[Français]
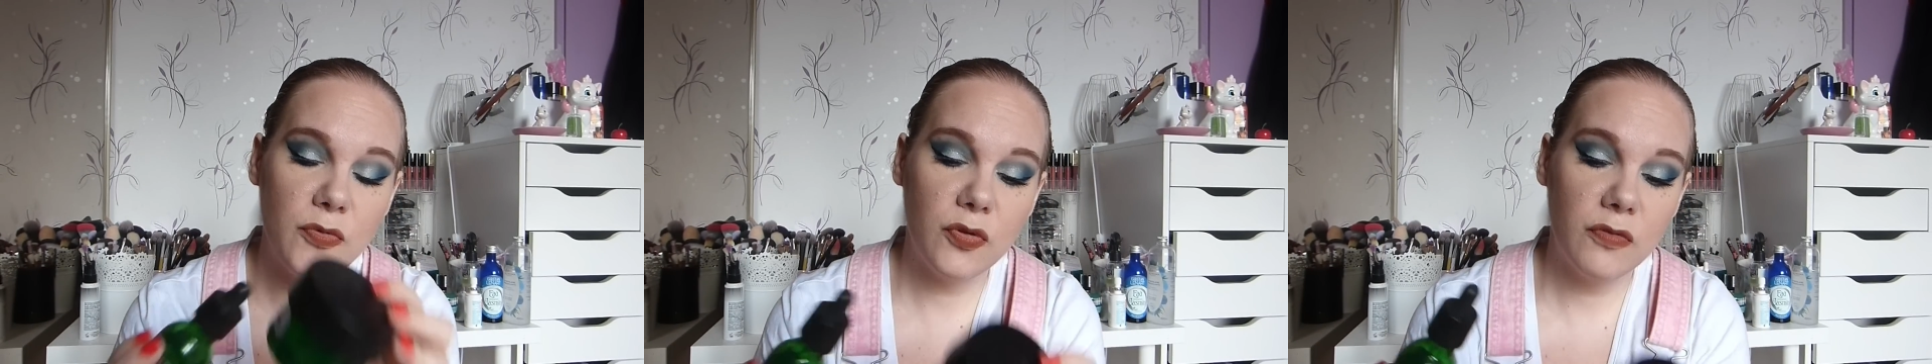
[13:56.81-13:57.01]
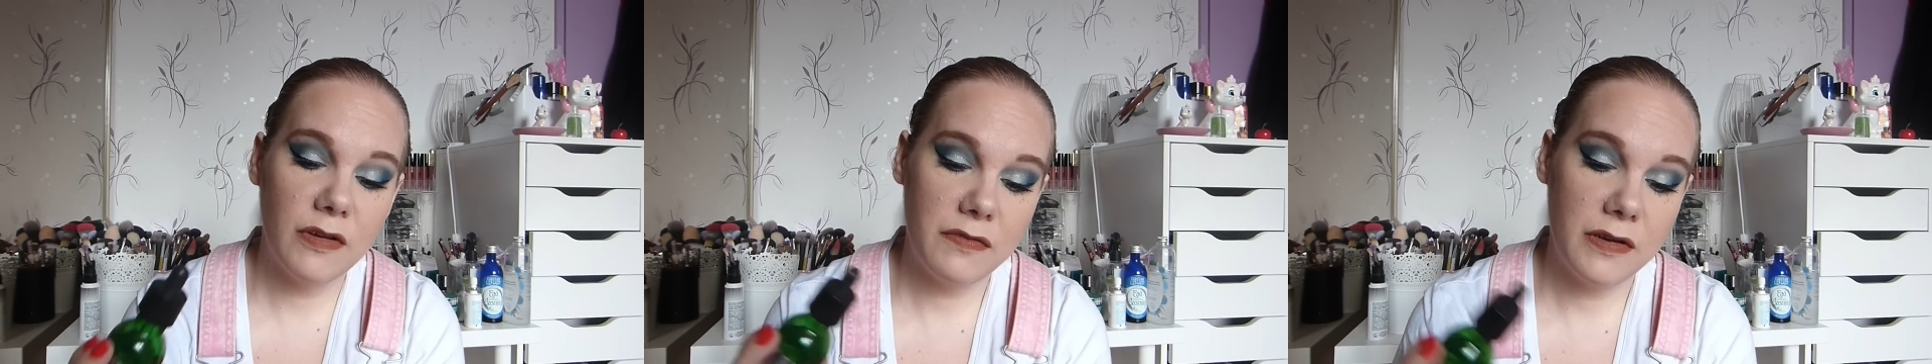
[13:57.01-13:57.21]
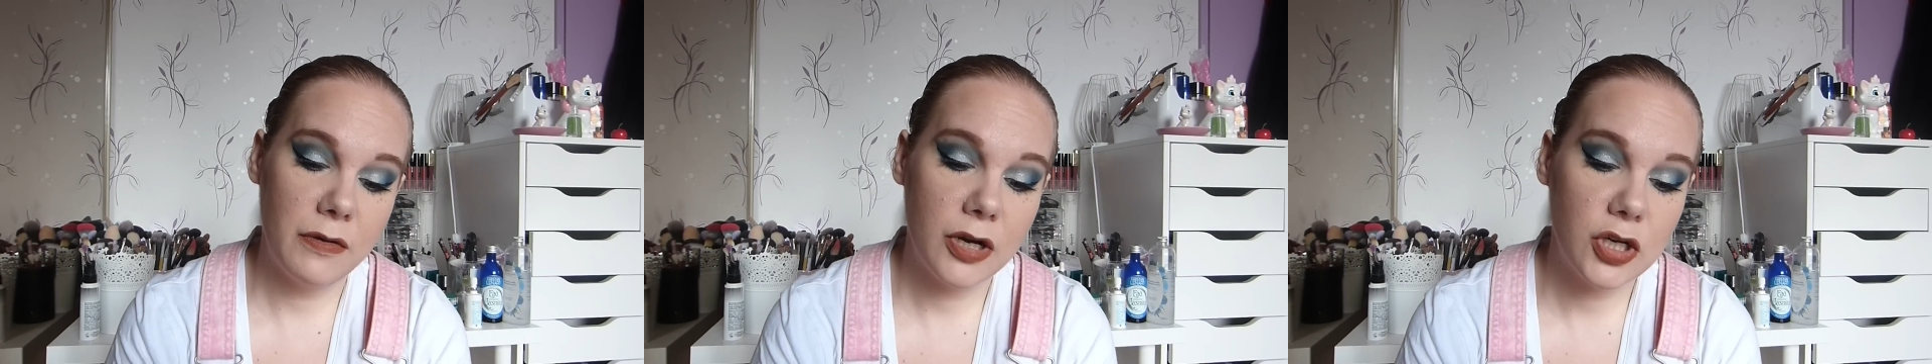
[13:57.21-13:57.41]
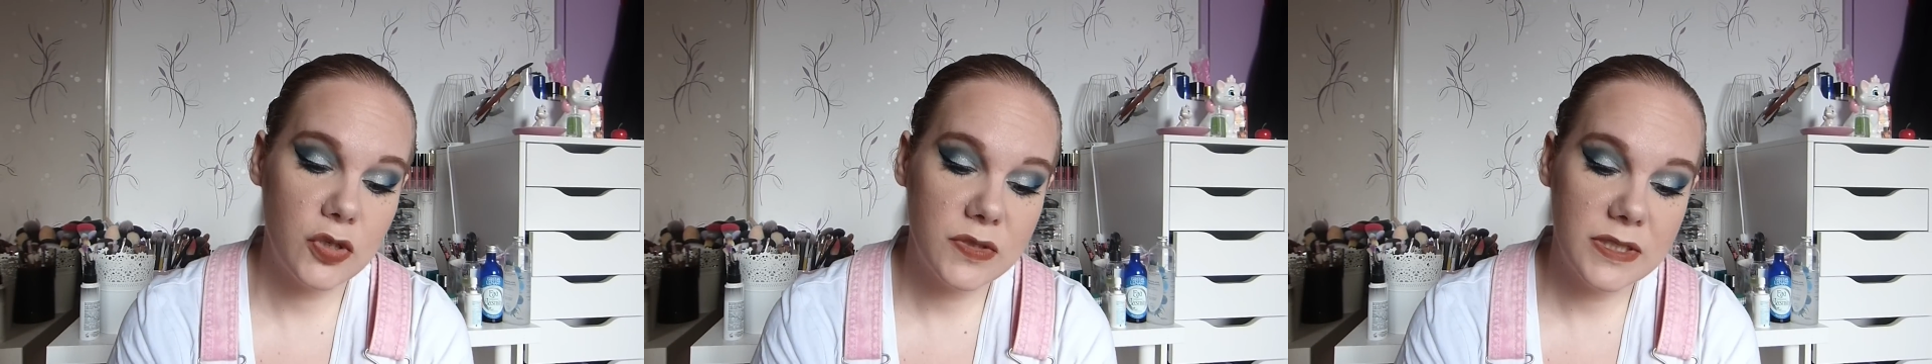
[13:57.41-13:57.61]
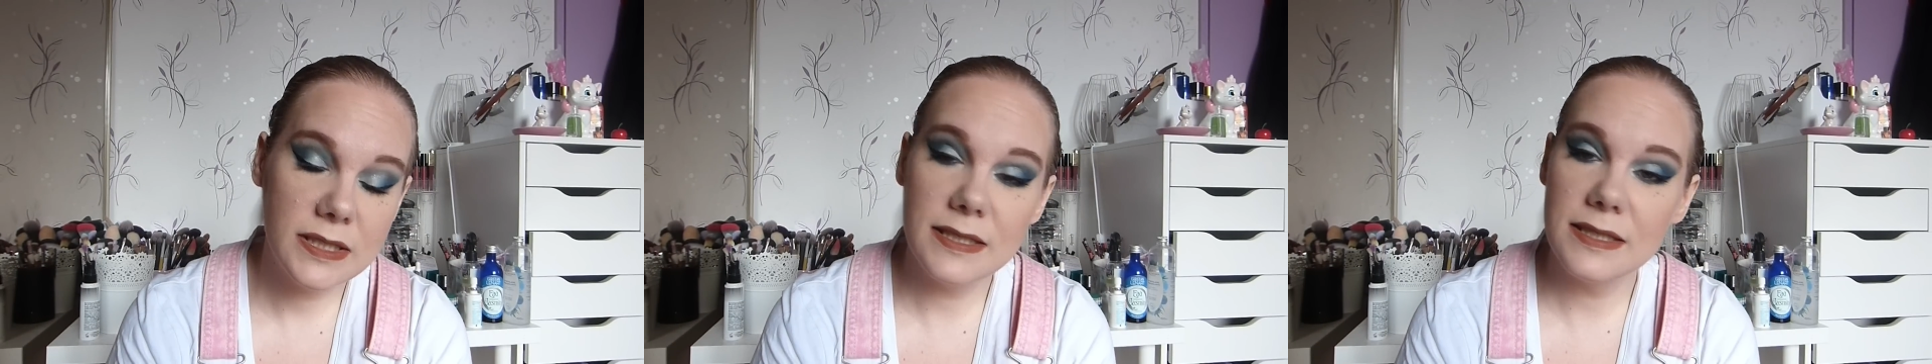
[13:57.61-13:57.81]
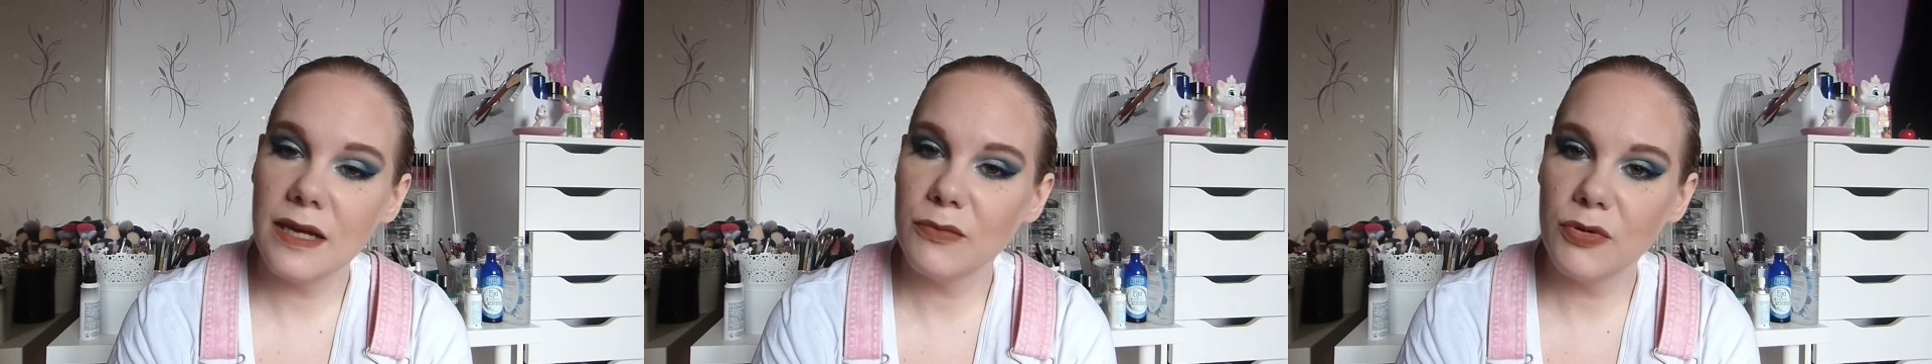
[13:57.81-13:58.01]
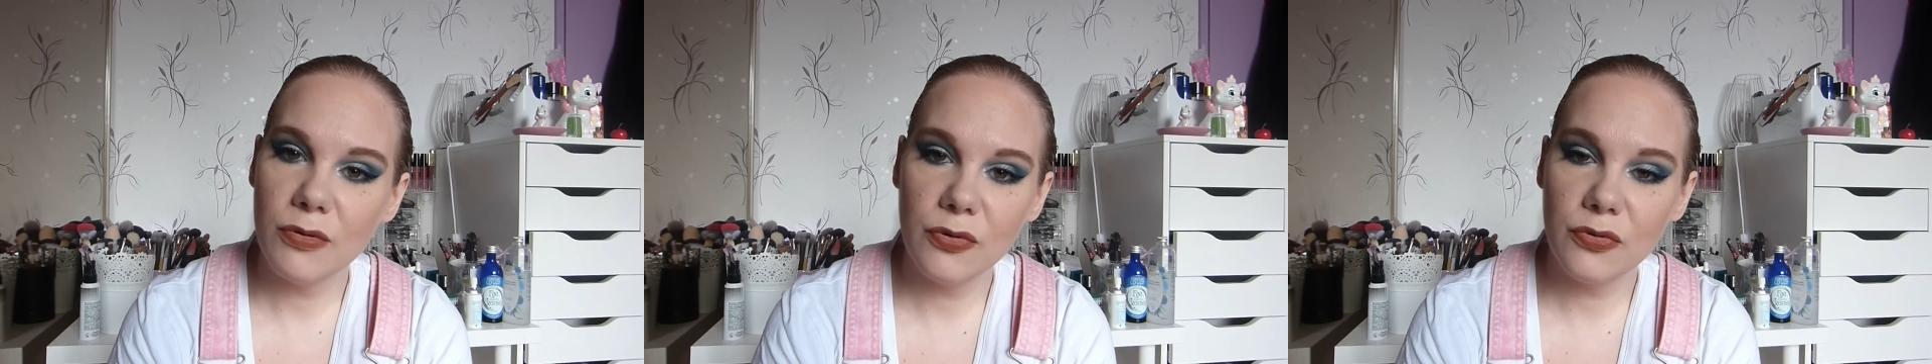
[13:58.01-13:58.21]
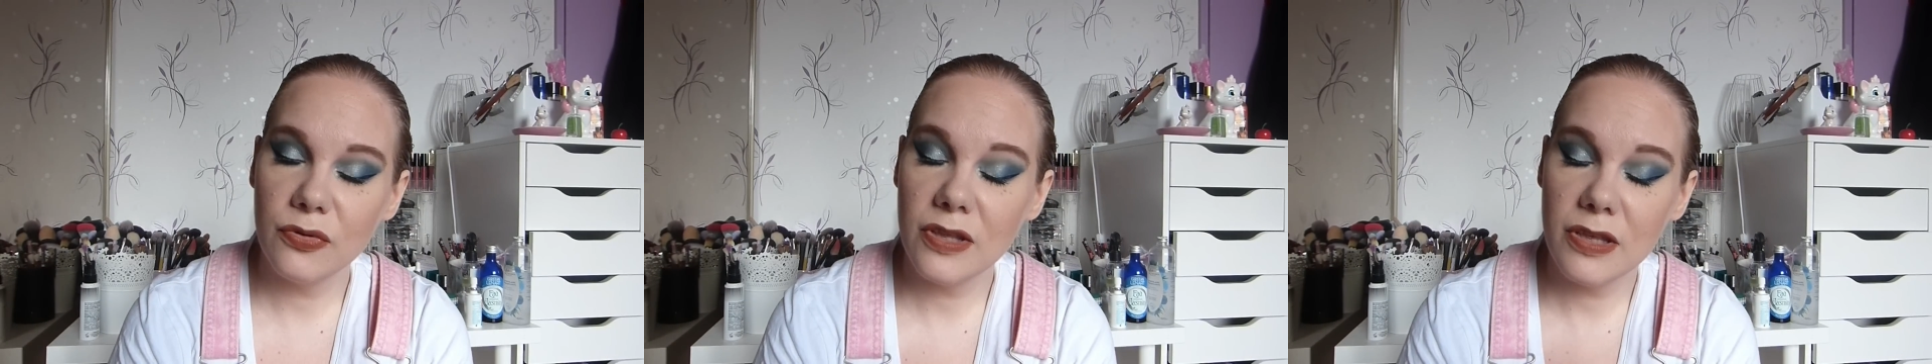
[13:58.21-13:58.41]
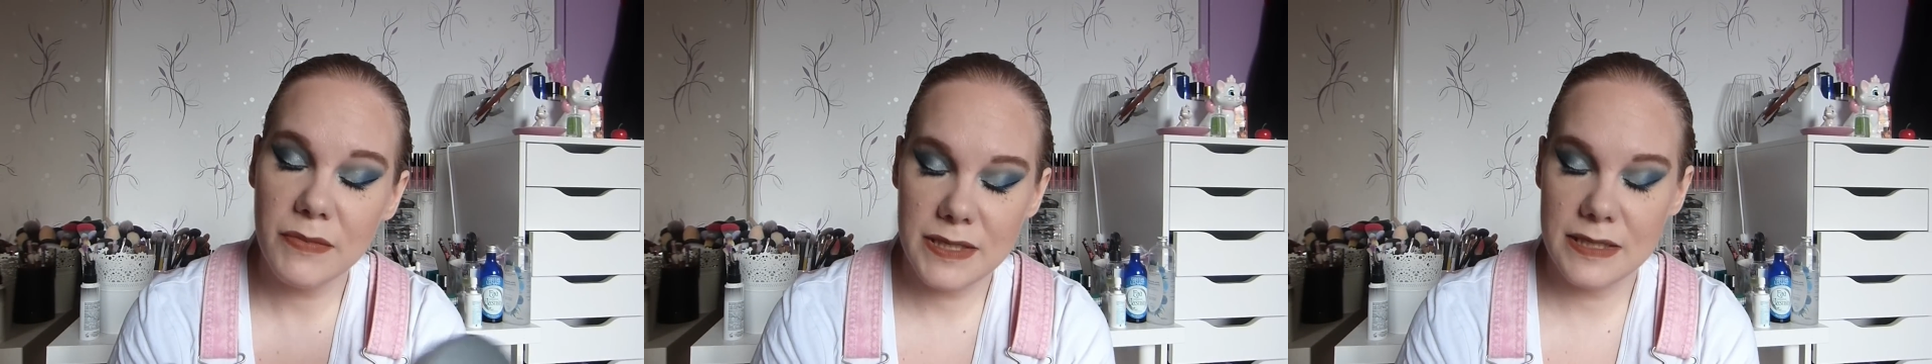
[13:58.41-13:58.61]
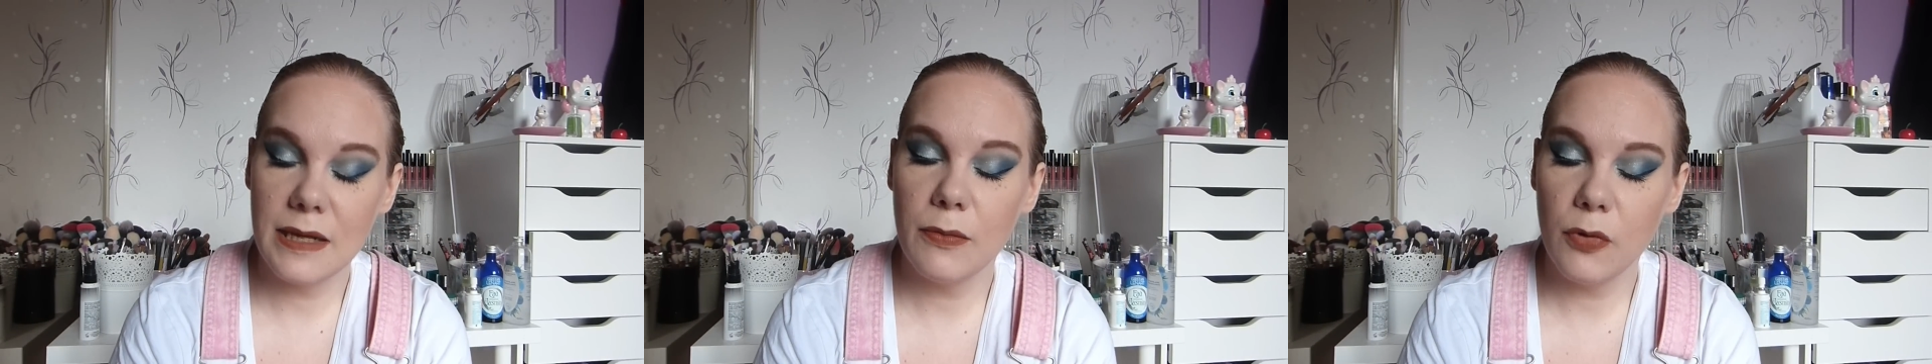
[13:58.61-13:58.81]
donc va falloir que j'utilise à un moment donné,
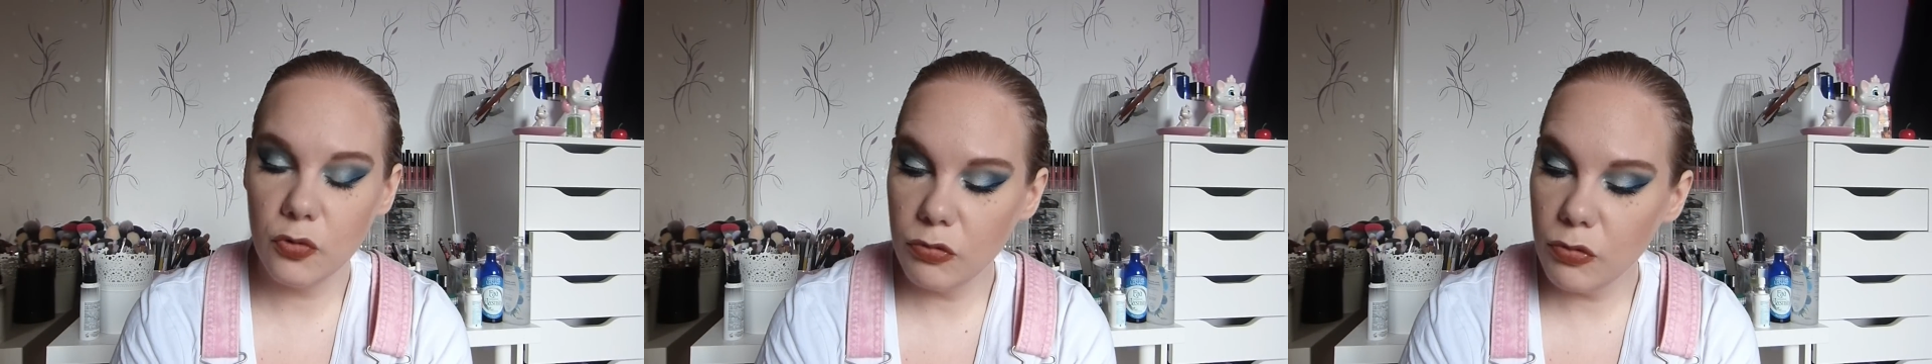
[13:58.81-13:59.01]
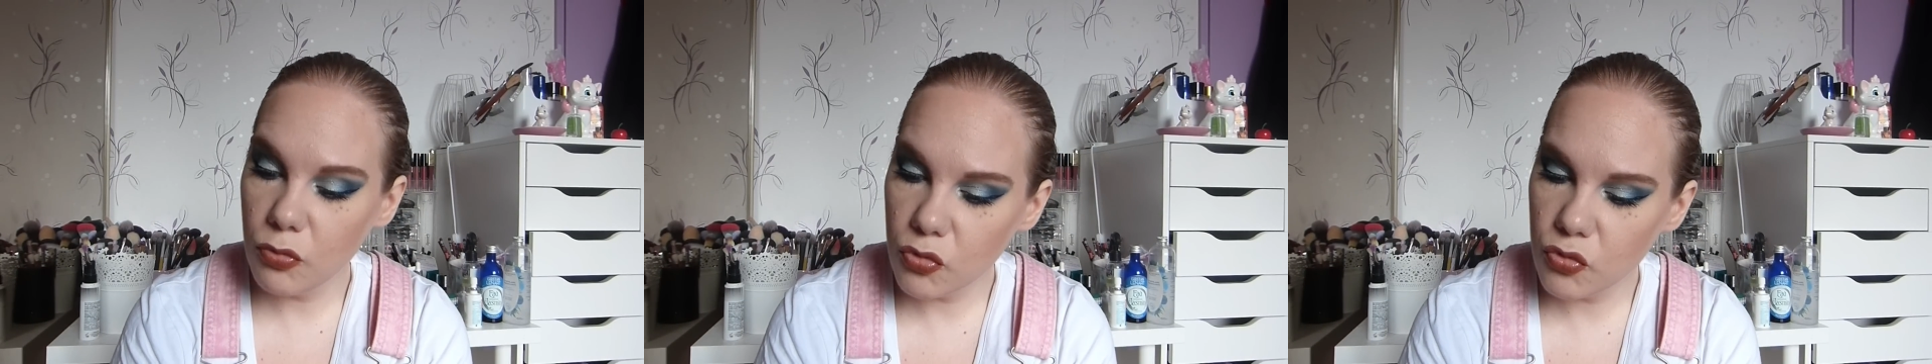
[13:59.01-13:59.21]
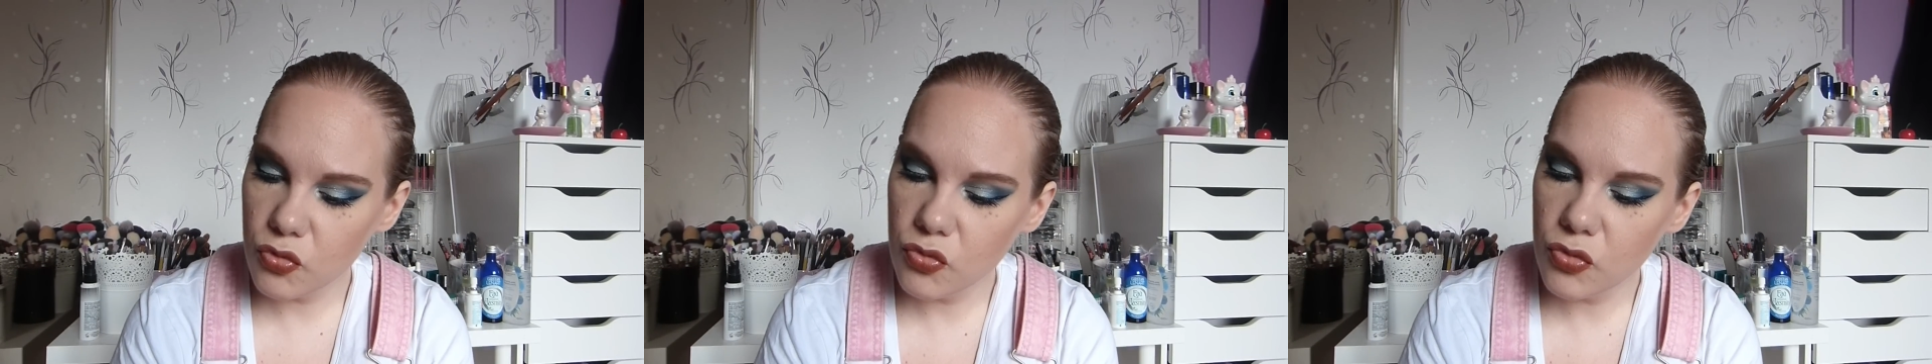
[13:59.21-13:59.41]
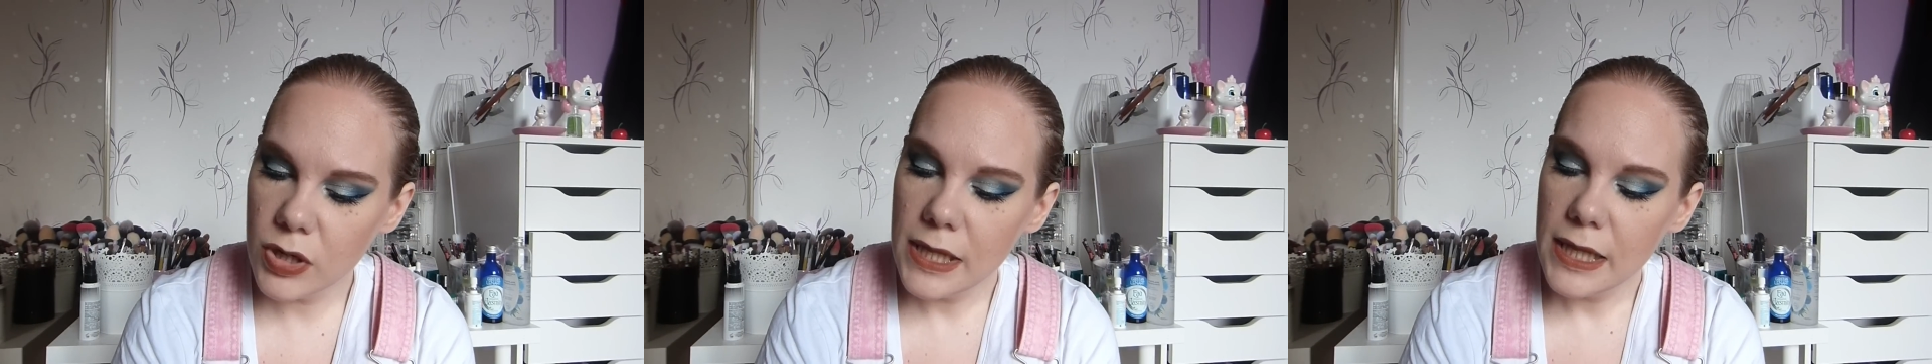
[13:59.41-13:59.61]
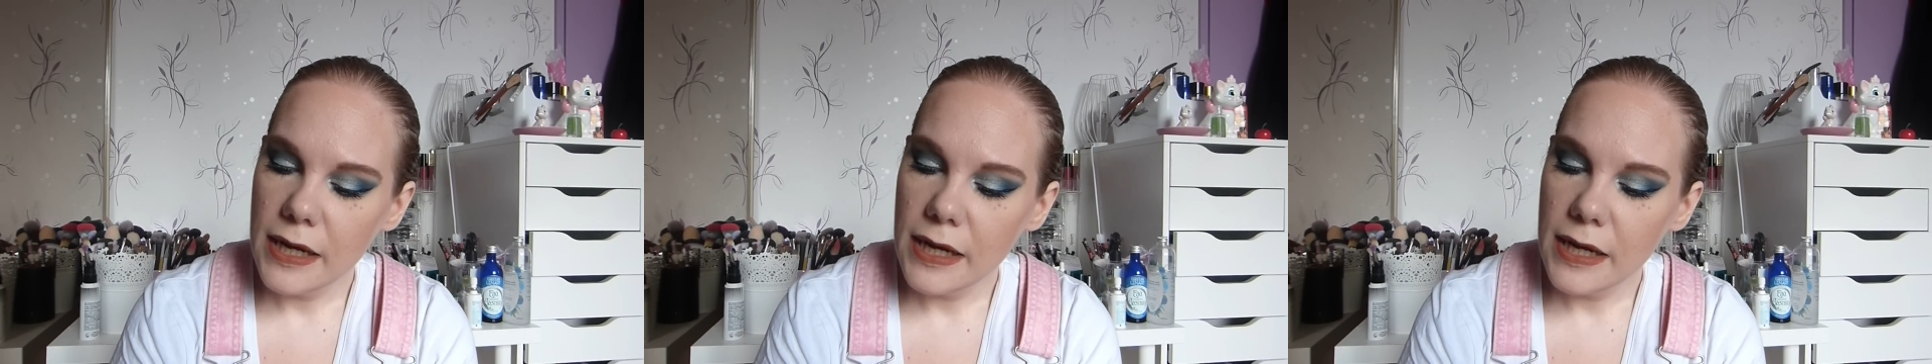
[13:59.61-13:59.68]
mais ça m'ennuie beaucoup.